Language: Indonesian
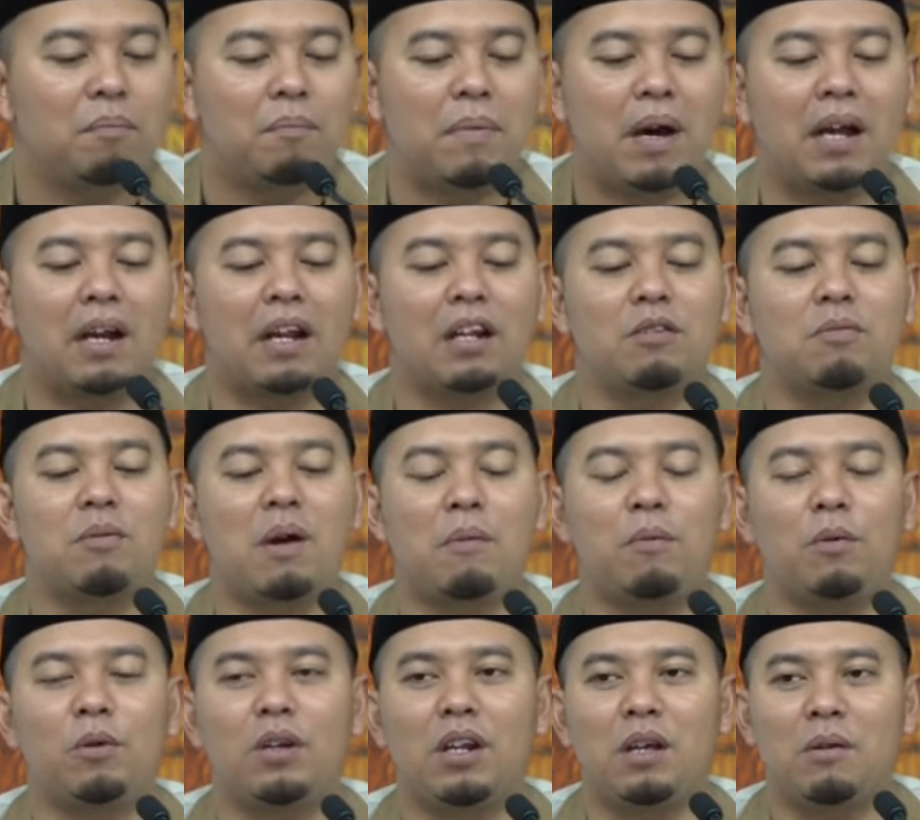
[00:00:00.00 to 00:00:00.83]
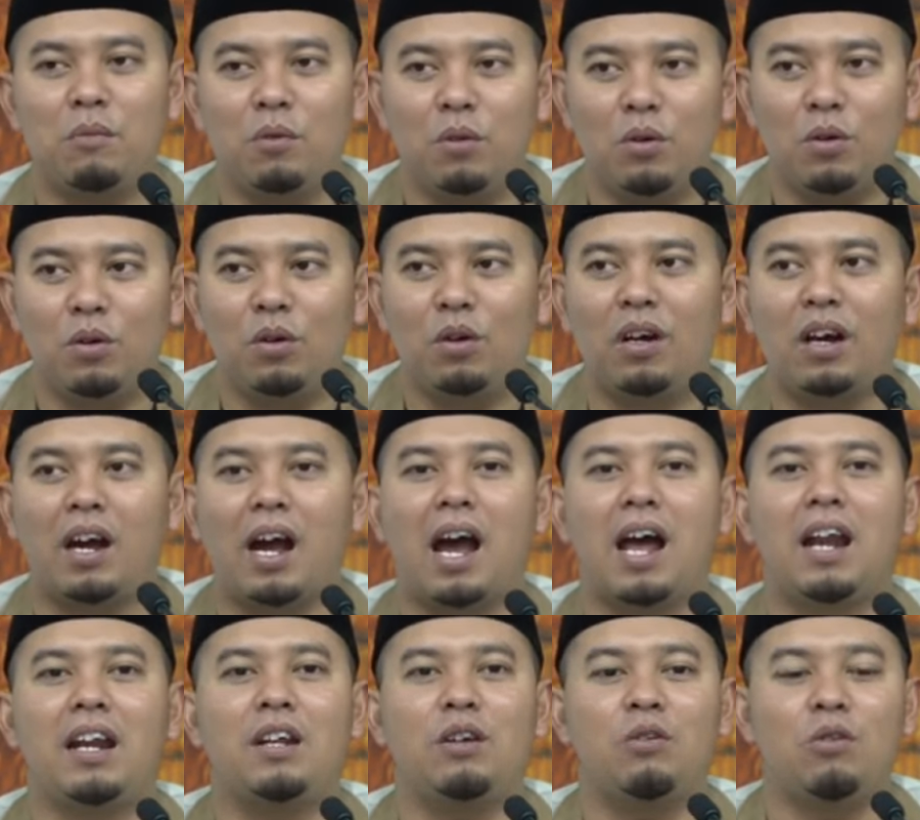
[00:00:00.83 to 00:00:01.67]
450 ribu
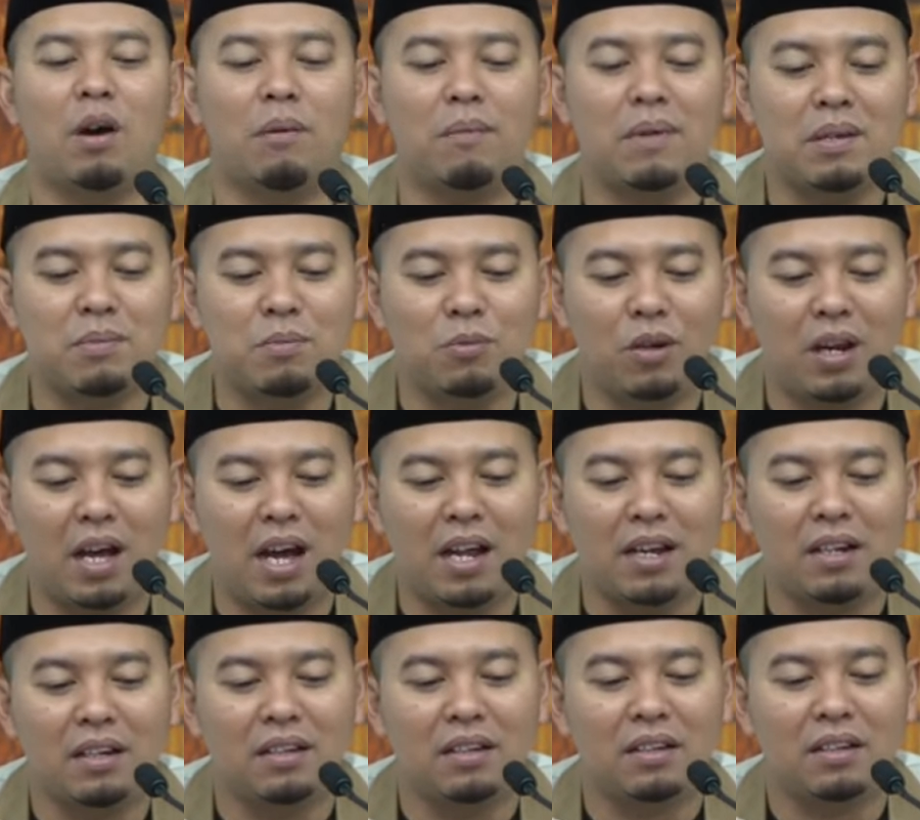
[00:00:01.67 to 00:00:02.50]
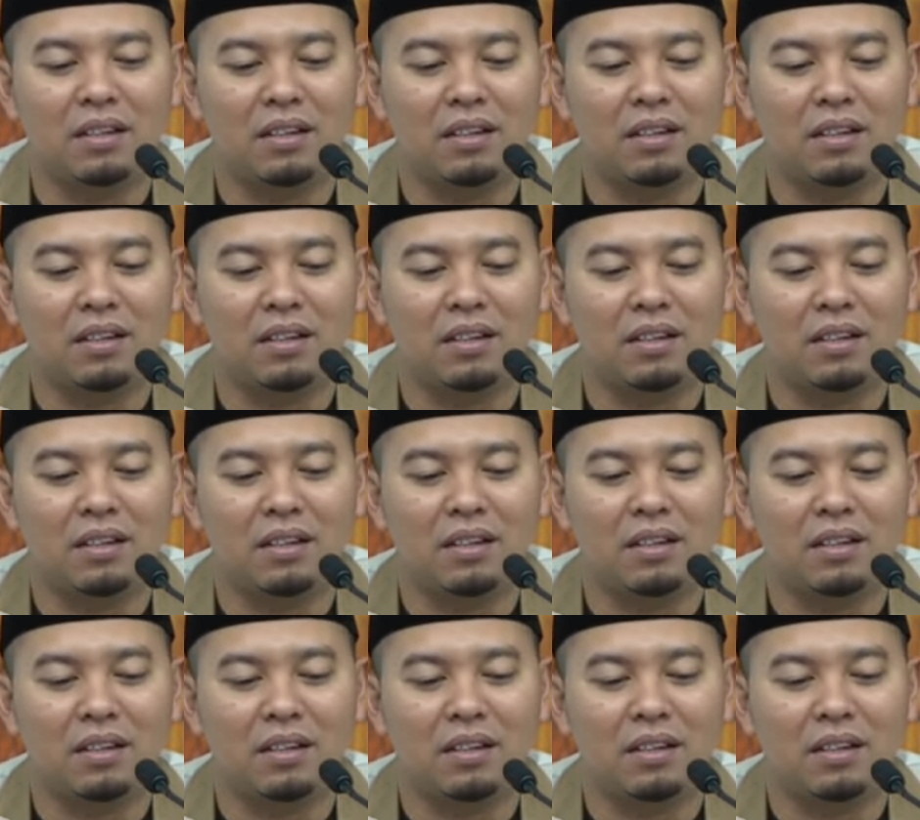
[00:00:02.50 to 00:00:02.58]
kali 12 bulan